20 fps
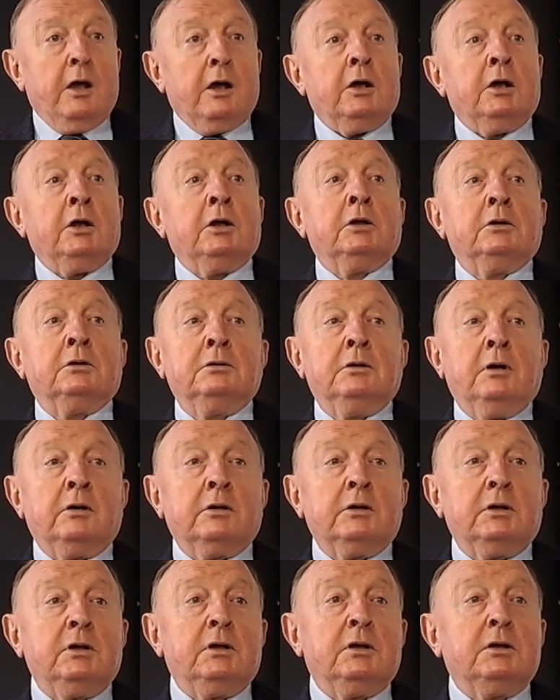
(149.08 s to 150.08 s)
E,
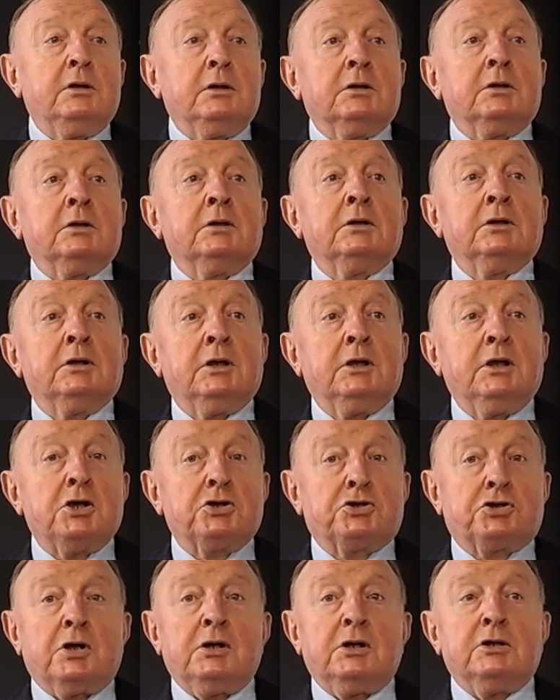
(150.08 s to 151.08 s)
no i e,
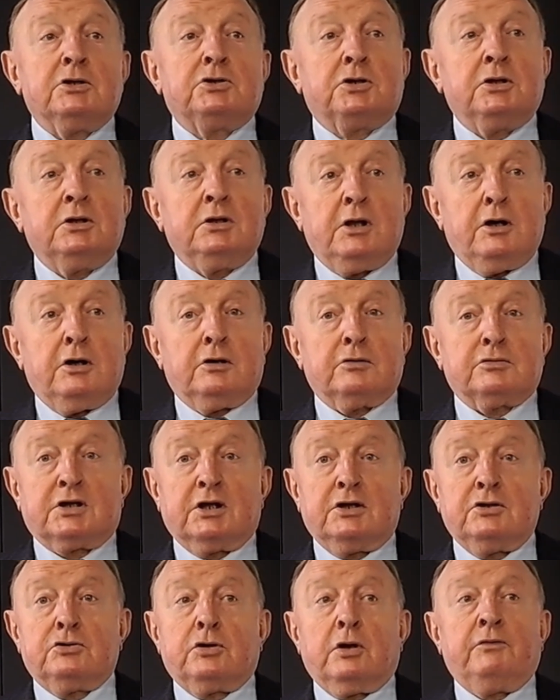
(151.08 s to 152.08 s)
jeżeli ci
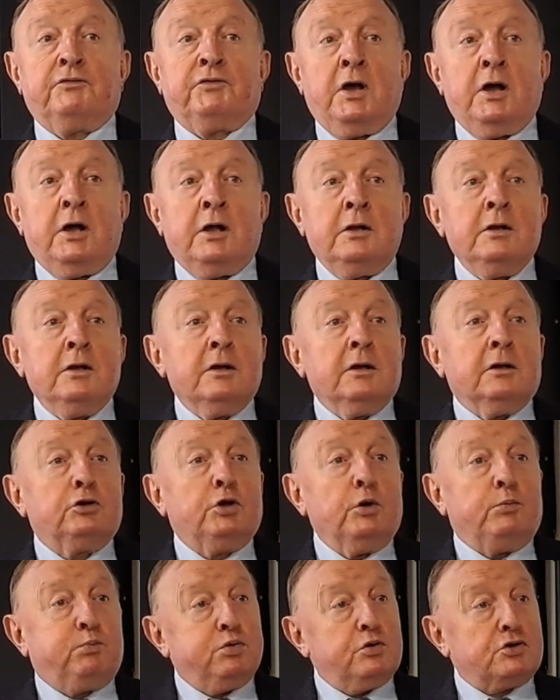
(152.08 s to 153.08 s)
neosędziowie
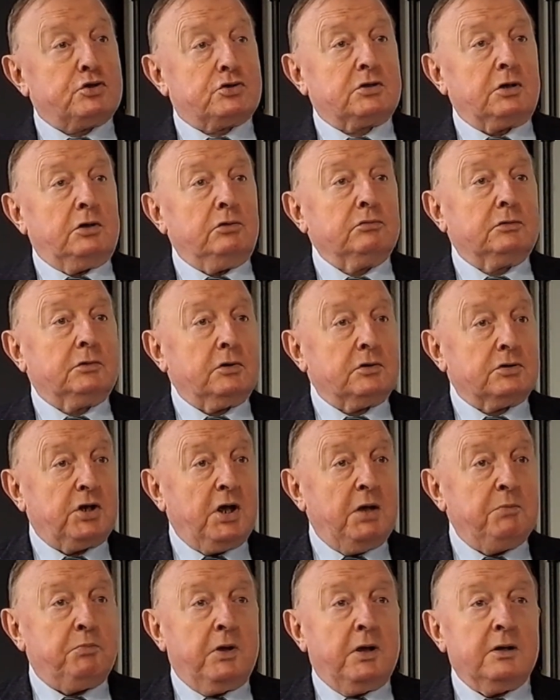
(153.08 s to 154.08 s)
dopuszczą do
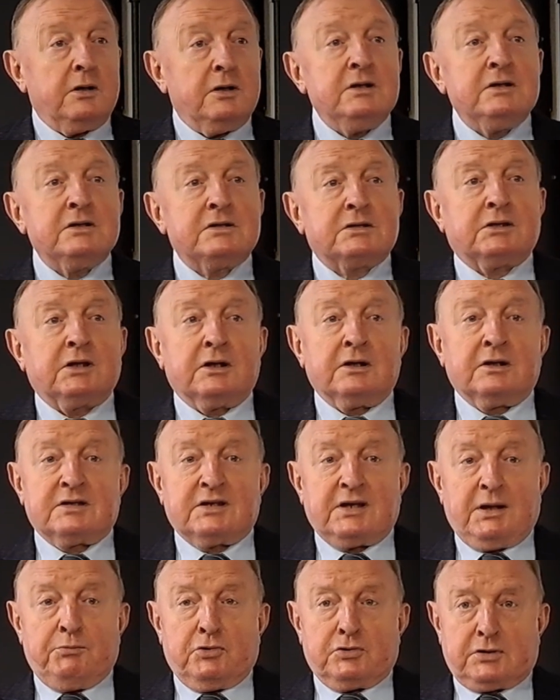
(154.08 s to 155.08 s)
siebie
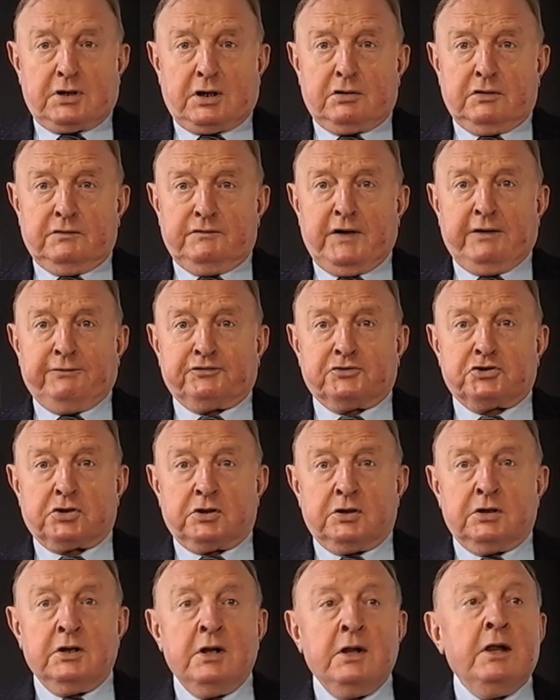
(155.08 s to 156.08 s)
instynkt
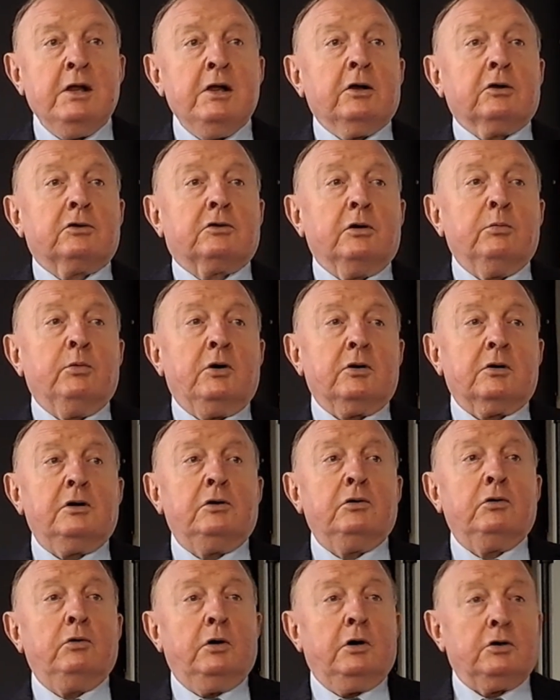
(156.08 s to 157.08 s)
samozachowawczy, to
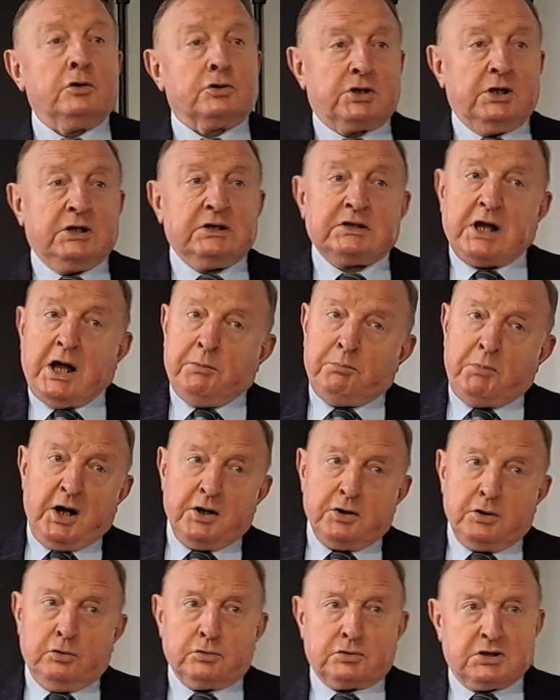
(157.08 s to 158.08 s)
mogą orzec, a
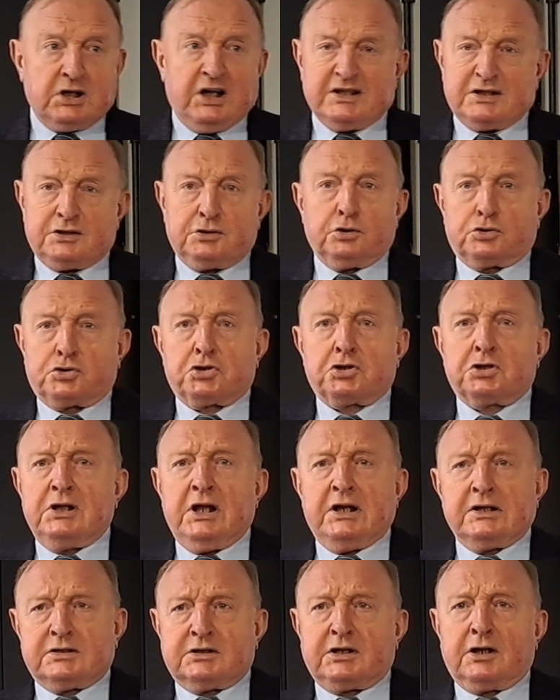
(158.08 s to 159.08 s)
mają czas do
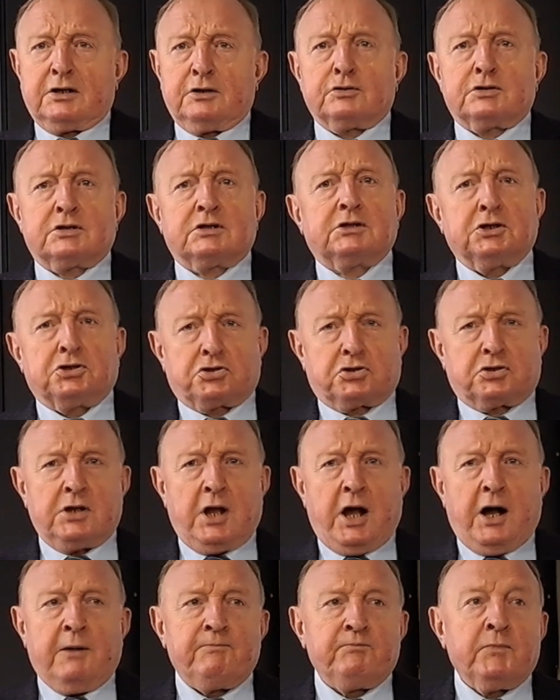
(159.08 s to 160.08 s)
13
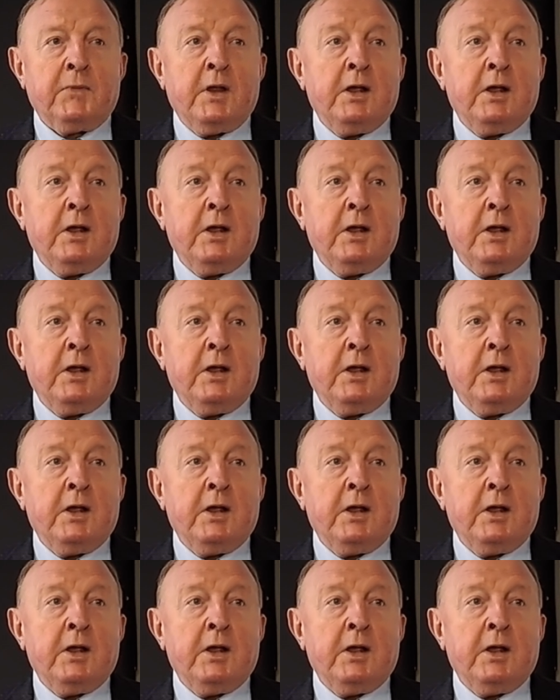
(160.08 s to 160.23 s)
stycznia,